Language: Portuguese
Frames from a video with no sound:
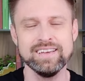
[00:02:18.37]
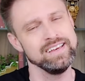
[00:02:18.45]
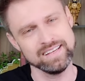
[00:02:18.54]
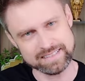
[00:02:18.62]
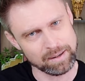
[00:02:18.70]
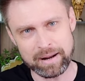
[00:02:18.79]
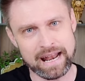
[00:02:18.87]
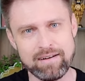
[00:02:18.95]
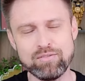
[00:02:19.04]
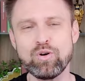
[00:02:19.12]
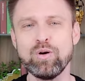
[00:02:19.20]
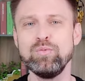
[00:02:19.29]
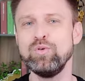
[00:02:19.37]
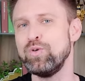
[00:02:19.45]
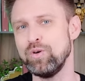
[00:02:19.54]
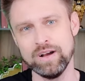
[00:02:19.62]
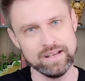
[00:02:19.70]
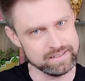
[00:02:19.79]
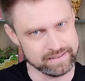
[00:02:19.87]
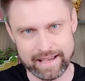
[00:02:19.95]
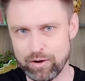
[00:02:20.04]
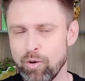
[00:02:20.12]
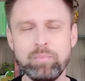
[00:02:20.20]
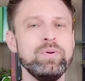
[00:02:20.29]
e trabalhavam como né,
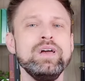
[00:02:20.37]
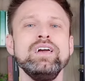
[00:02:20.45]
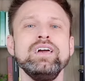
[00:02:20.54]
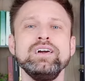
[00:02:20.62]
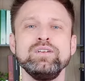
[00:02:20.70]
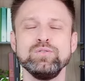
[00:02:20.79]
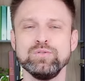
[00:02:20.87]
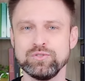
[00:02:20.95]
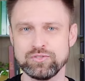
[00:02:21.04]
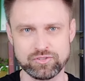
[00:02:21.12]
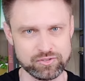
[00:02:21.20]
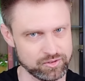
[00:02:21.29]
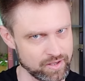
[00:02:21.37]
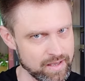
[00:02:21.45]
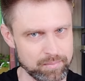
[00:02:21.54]
copeiros,